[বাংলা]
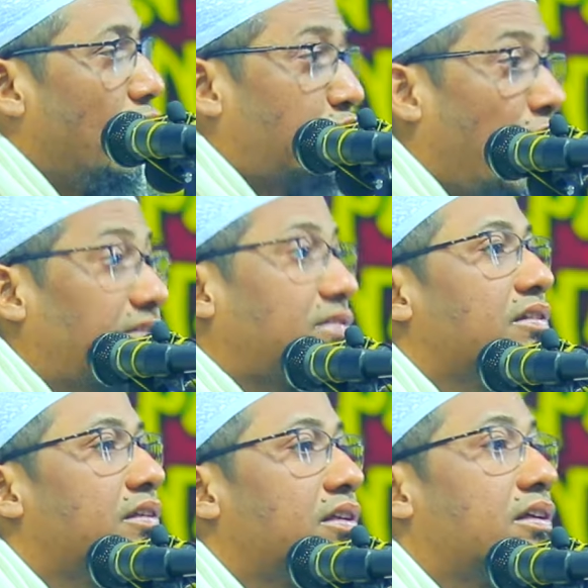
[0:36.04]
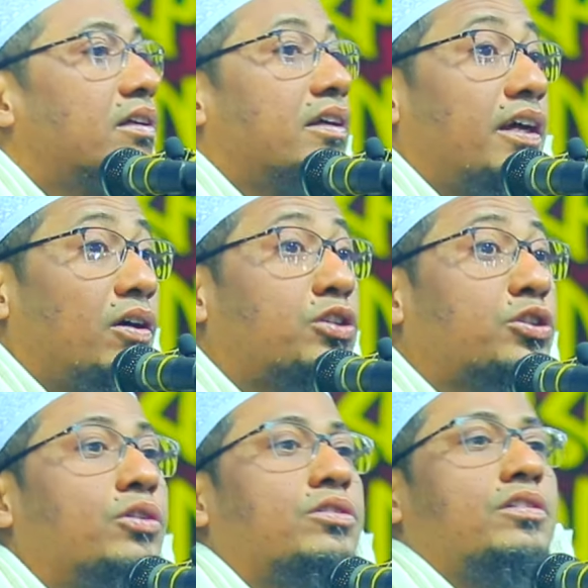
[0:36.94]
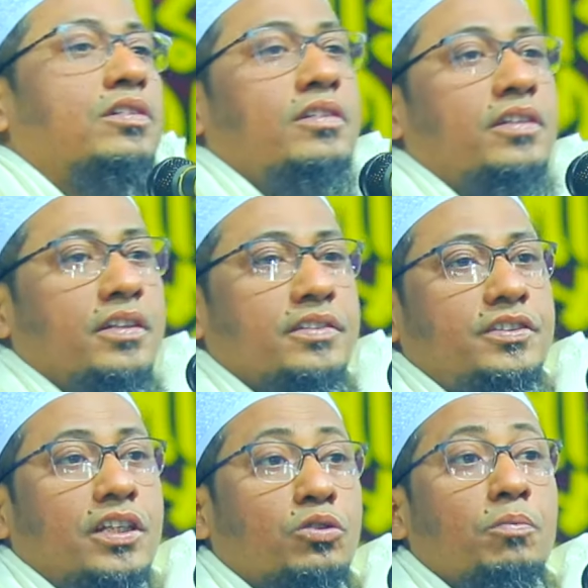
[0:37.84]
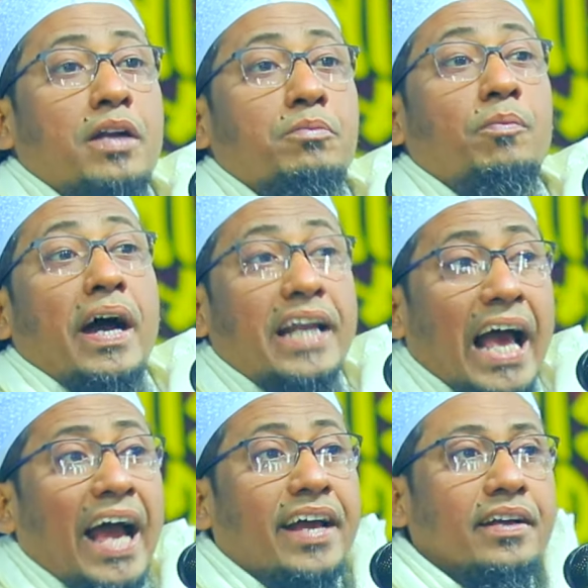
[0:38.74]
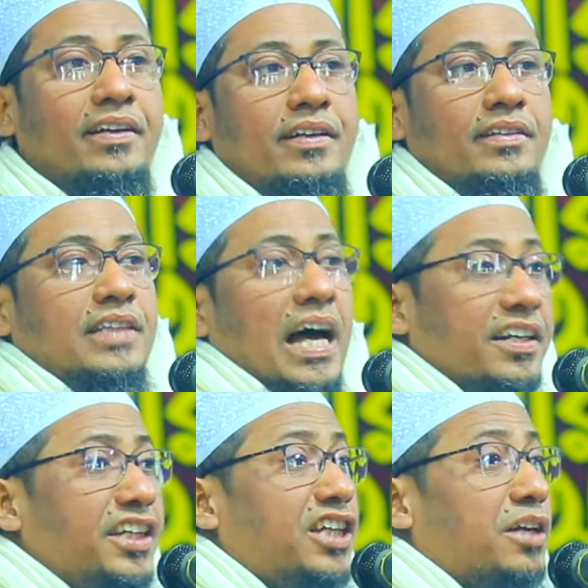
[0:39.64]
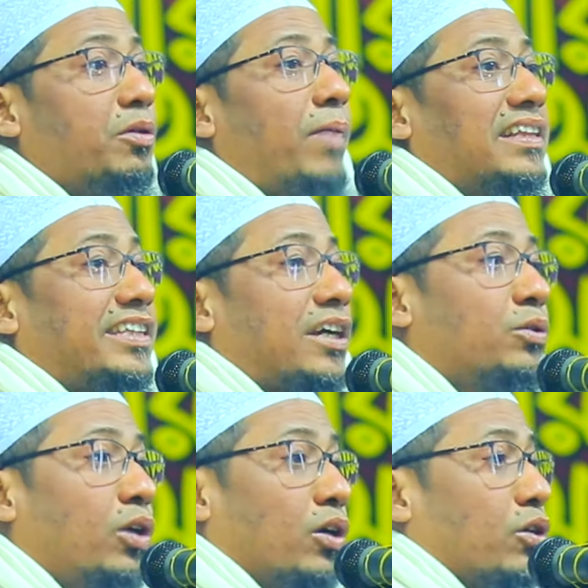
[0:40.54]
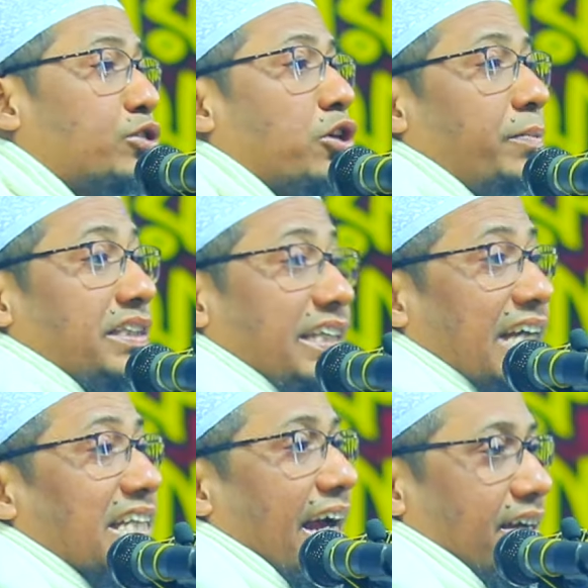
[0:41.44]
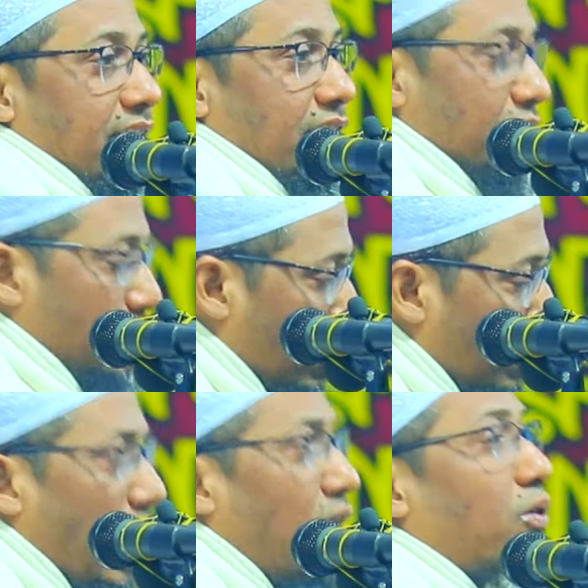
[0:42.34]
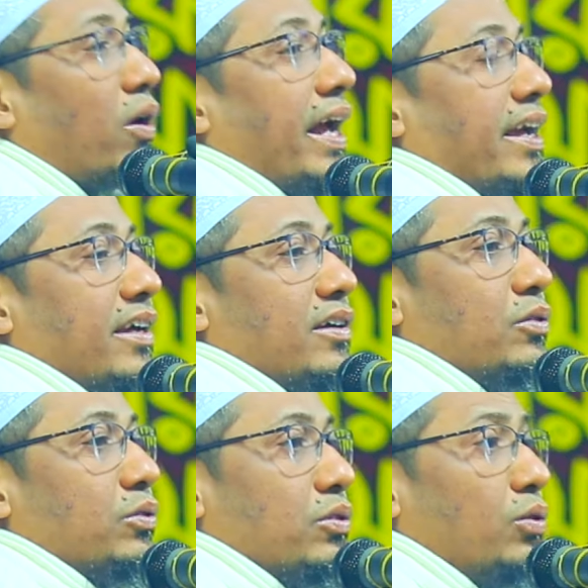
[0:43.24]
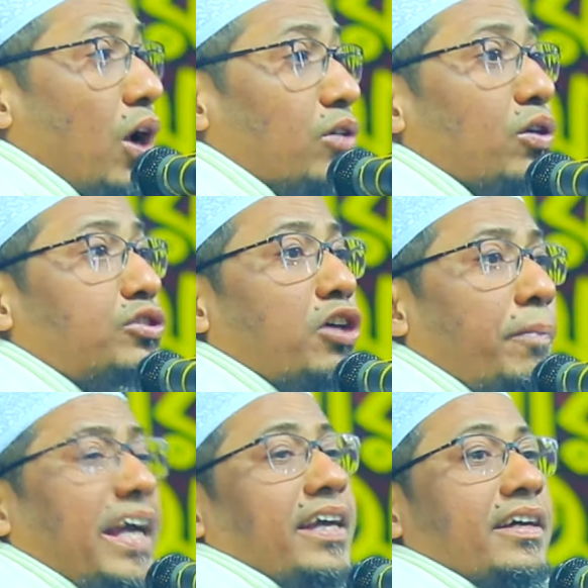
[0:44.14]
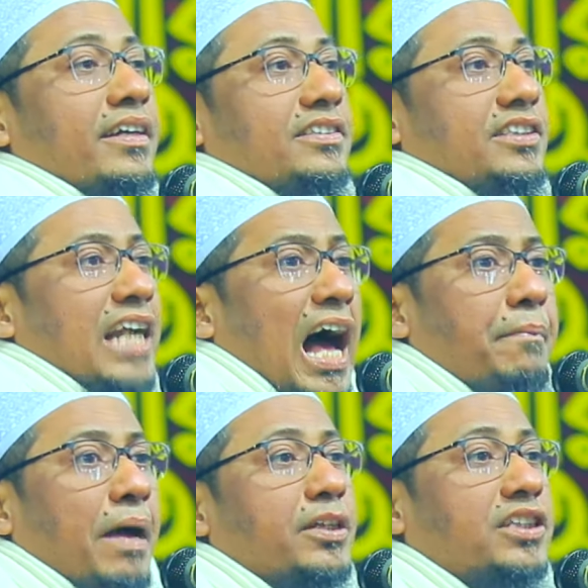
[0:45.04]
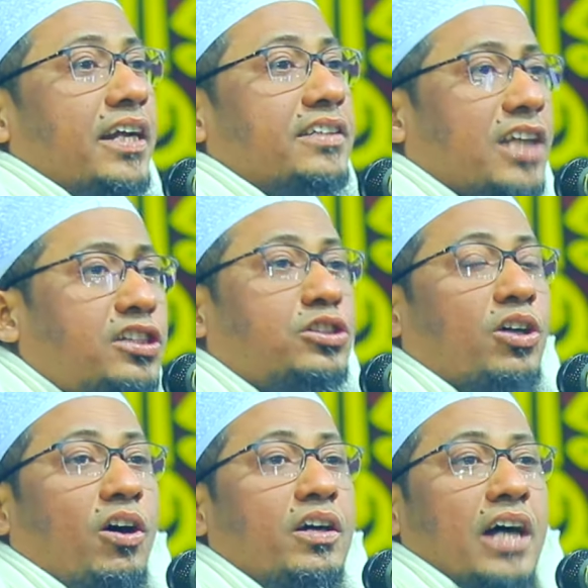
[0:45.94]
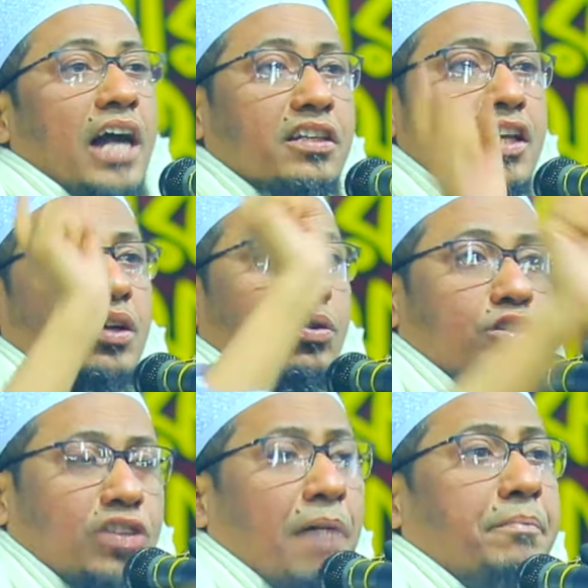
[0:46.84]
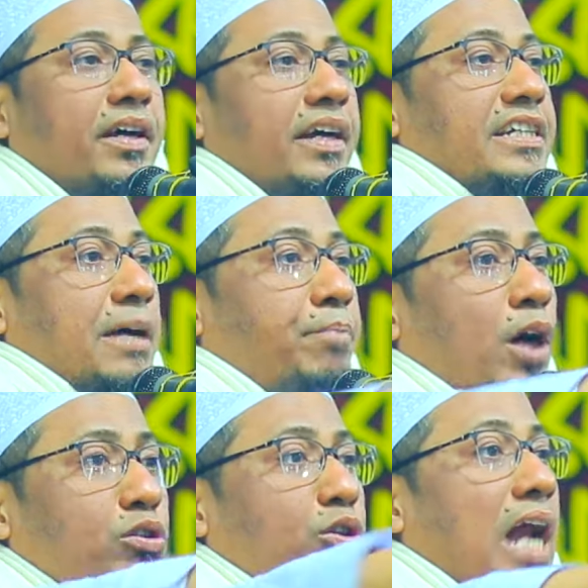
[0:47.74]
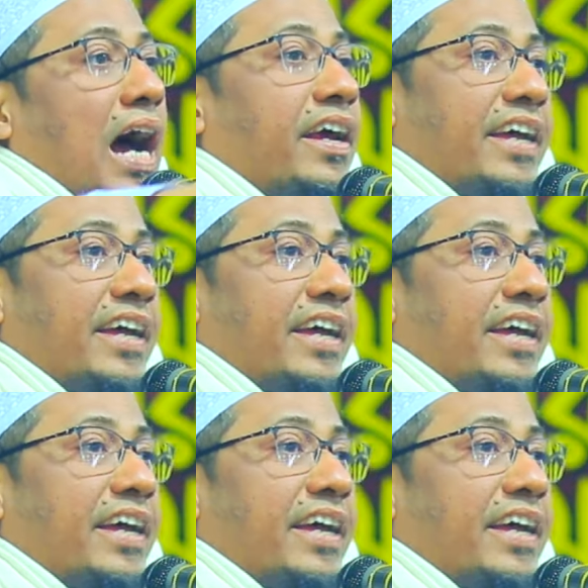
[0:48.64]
অসৎ অসৎ যে তোমার মোবাইলে তার নিজের মোবাইল থেকে উলঙ্গ ছবি দিয়ে দেয় সরবরাহ করে উলঙ্গ ছবি জেনা ব্যবচারের দৃশ্য আল্লাহর কসম এটা বন্ধু না